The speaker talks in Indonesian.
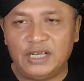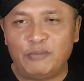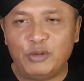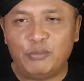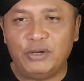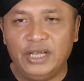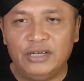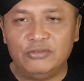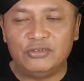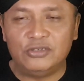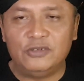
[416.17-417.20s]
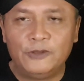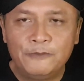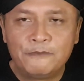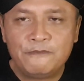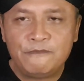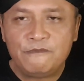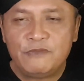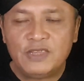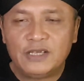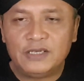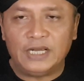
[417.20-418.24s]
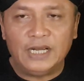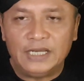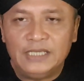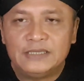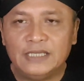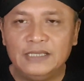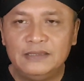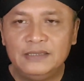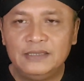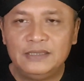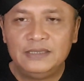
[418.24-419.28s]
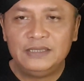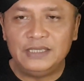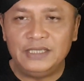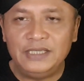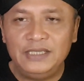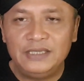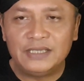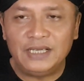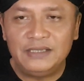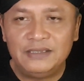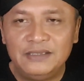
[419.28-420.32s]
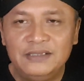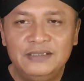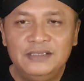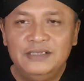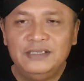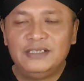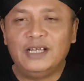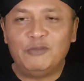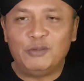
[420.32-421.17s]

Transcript: APBN untuk dana desa ini kan tidak